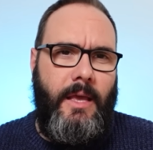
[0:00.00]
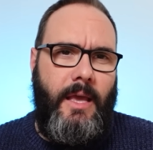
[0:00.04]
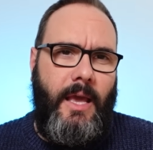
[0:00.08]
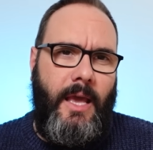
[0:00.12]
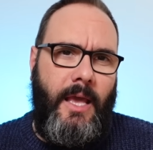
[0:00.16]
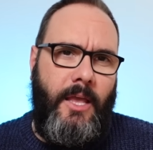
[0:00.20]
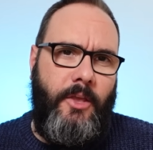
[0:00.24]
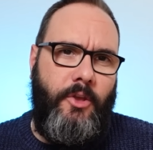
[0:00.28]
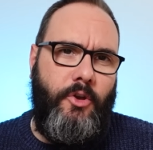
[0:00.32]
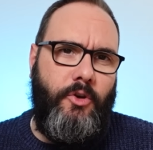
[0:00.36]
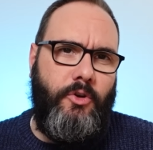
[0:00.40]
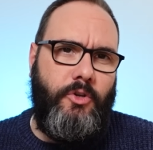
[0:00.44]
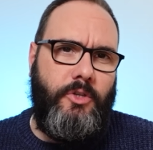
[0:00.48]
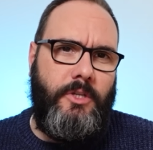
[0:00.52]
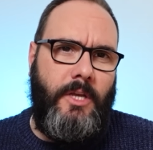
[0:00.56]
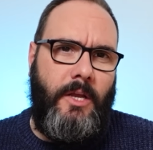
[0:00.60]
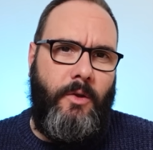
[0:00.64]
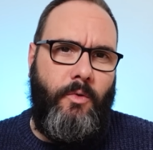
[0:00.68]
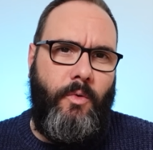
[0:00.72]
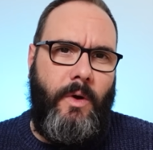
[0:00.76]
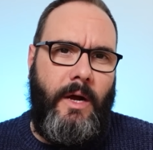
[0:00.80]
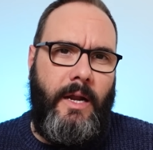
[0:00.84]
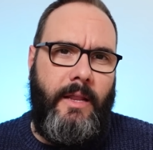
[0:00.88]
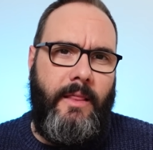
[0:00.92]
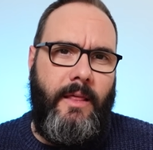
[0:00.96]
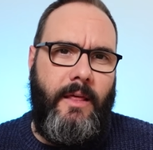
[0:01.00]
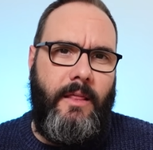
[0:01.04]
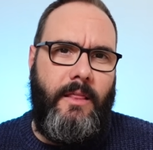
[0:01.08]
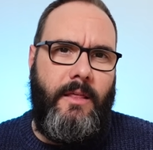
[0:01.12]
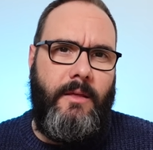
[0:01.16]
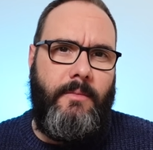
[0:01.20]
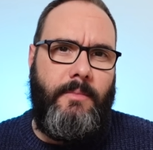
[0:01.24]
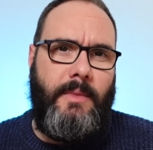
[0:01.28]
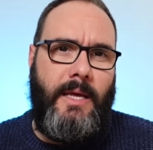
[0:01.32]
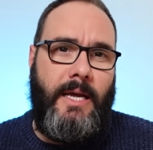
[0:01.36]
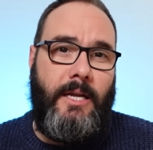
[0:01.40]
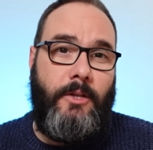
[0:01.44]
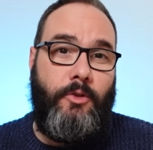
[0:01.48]
Ellos, en lugar de
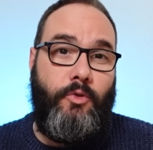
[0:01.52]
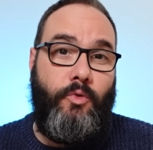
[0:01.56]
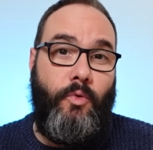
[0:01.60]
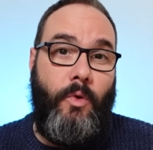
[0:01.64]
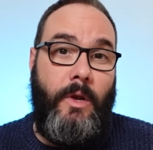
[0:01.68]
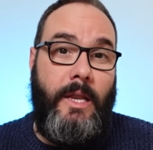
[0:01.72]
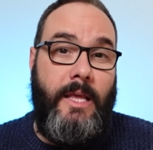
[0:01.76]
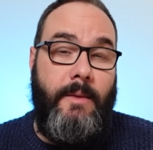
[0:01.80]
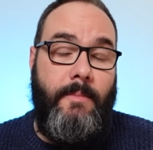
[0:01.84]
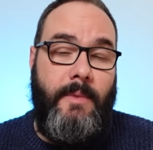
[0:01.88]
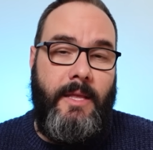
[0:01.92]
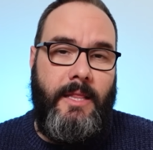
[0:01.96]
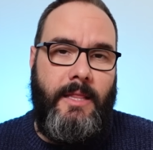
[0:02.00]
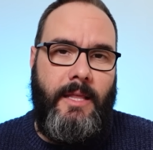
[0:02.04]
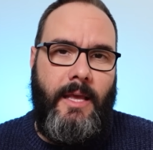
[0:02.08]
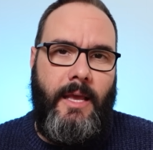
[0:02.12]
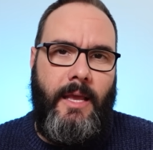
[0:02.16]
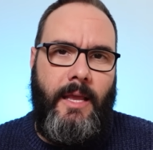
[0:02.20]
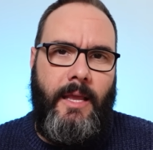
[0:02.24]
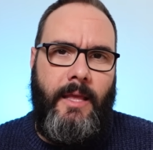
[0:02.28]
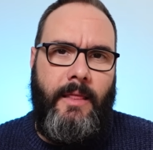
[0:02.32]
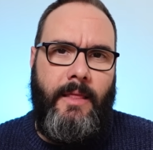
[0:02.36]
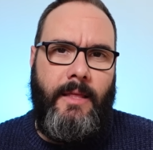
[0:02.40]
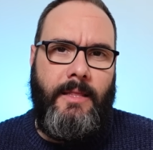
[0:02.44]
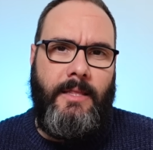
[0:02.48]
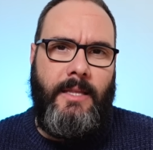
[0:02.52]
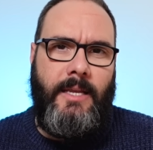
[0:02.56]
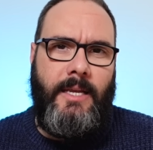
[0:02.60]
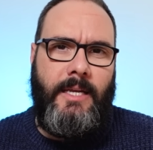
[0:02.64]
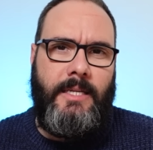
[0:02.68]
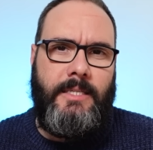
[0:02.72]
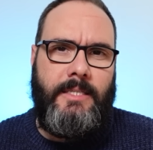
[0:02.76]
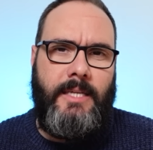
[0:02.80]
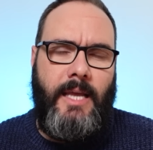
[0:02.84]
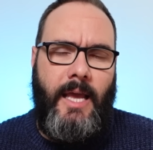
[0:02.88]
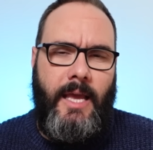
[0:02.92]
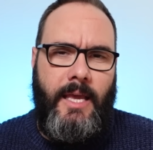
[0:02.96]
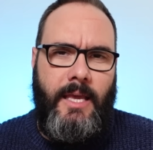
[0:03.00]
aceptar tu límite y
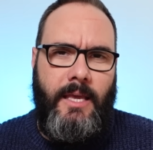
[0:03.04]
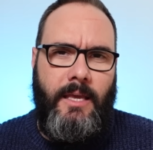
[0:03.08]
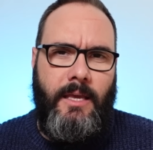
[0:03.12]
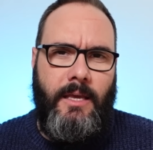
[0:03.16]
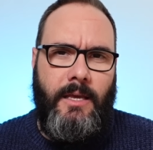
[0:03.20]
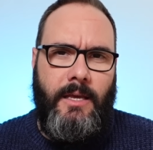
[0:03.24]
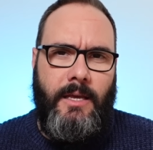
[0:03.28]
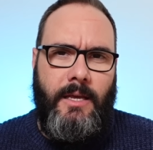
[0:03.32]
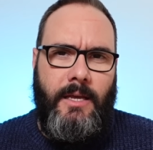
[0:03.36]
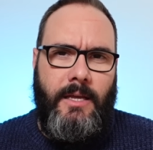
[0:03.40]
detenerse ahí,